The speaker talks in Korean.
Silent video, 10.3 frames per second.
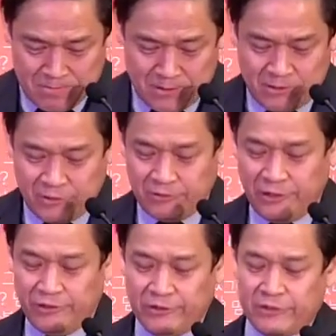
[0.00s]

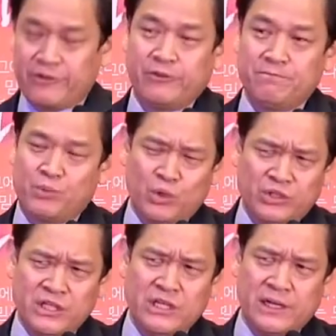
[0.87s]
그런데요, 그런
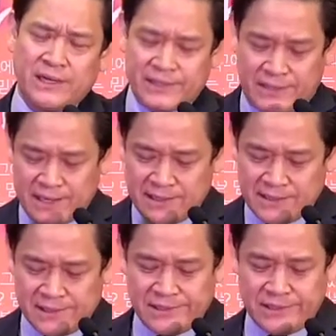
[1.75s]
표징이나 기이한
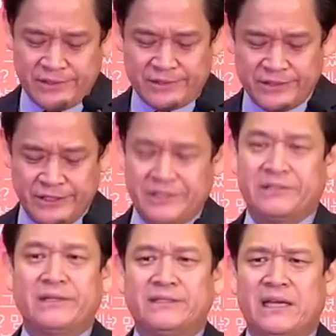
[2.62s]
일들이요,
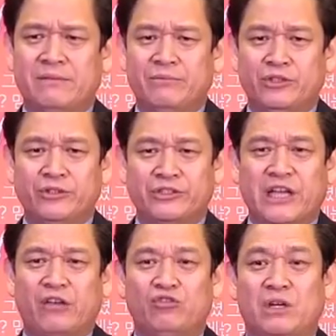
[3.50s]
일어나지 않으면요,
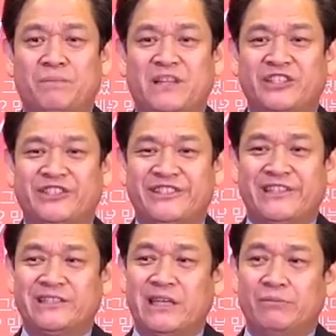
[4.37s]
자기 눈앞에 다시
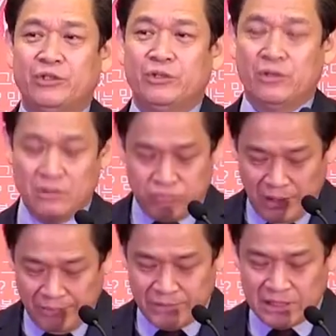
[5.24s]
일어나지 않으면요,
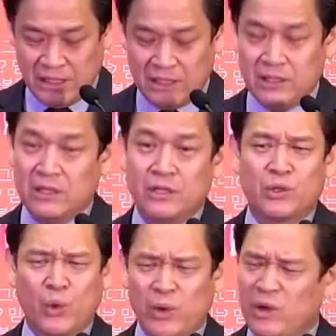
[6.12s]
뭐합니까?
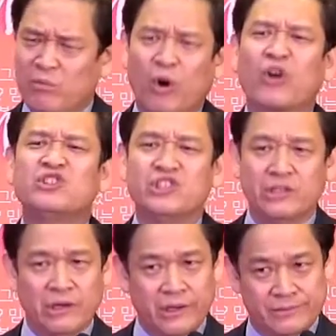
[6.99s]
교회와
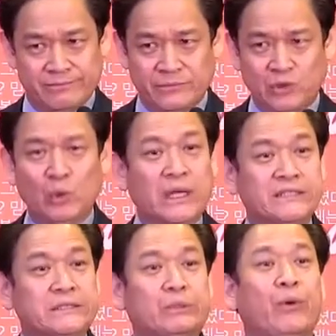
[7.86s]
멀어지는 거예요.
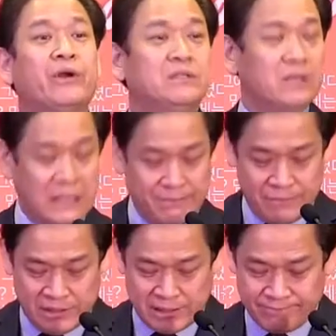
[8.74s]
또다시 교회를
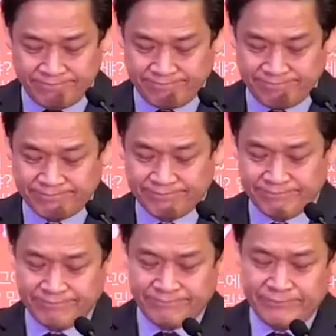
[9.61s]
떠납니다.
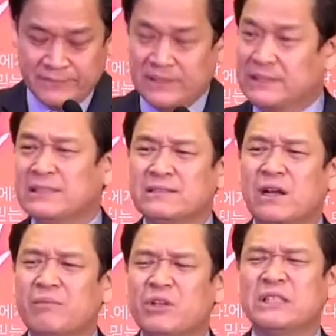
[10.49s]
이런
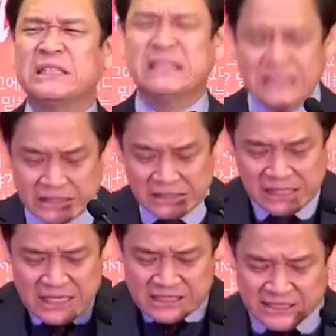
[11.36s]
사람들은
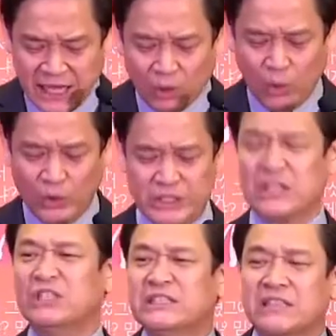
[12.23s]
늘 새로운
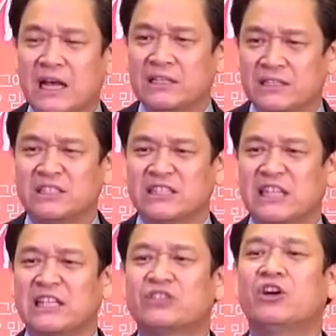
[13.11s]
현상들을
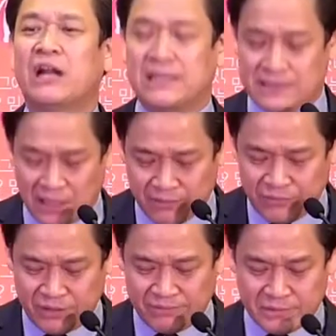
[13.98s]
찾아 떠나는
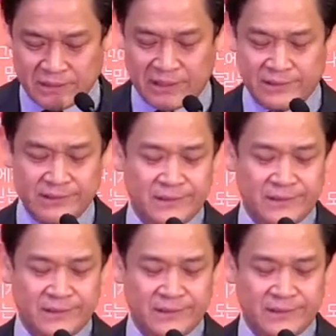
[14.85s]
사람들입니다.